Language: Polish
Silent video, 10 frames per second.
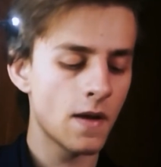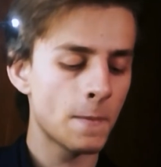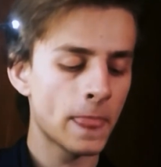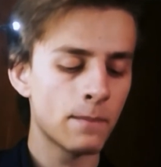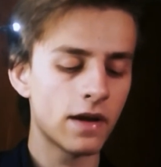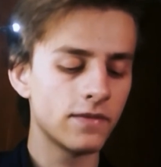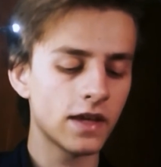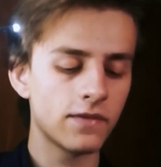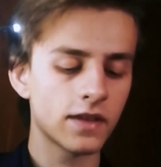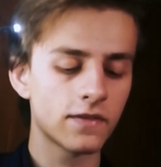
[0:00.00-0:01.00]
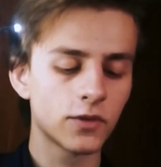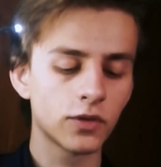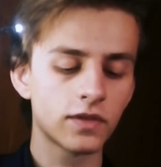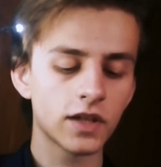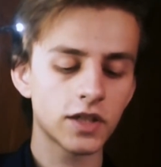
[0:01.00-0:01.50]
Pewnie więc
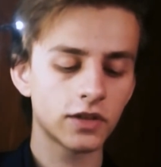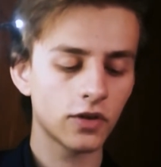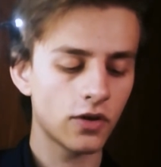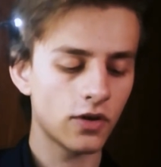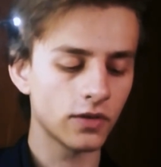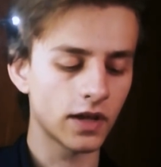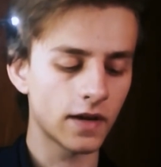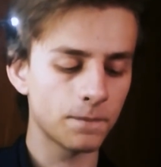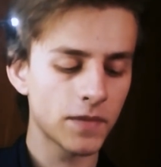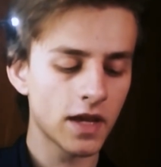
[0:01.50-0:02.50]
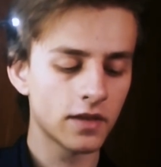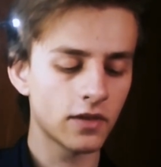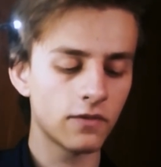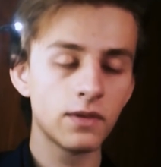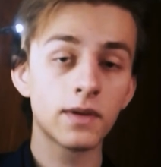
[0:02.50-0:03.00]
wkrótce się dokona, co
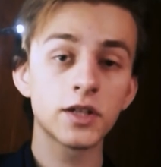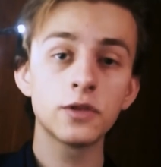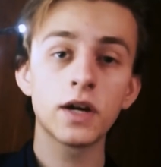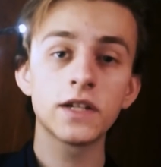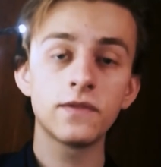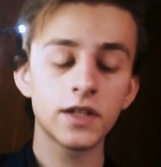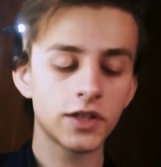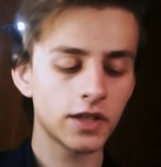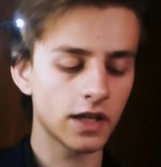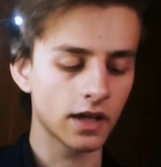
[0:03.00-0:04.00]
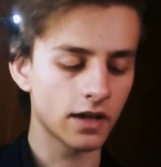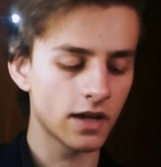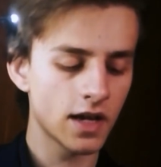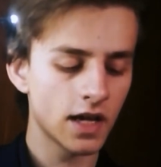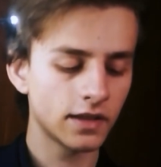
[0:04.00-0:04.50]
wymarzyłaś we śnie,
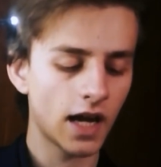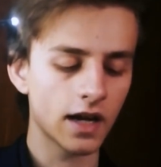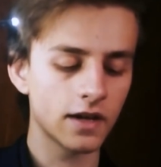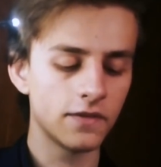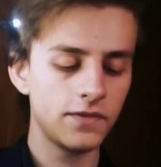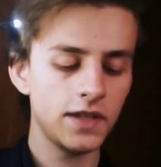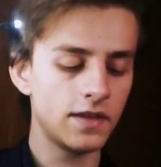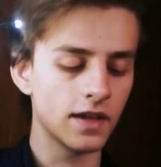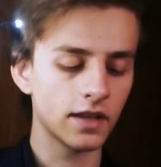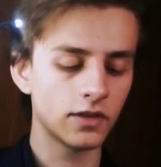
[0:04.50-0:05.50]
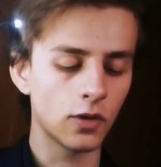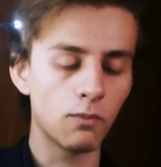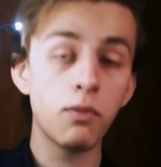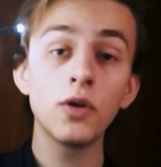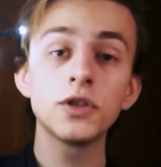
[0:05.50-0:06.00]
tak widzę to,
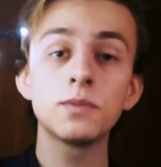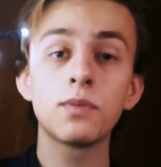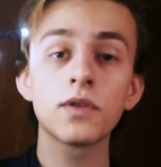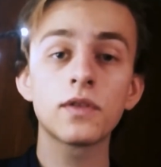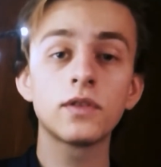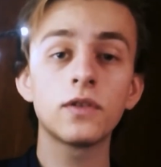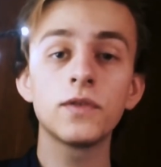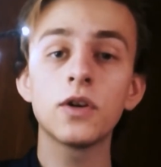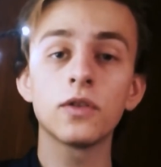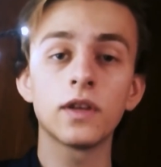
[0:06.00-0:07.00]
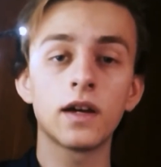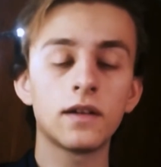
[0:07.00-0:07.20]
bądź pozdrowiona.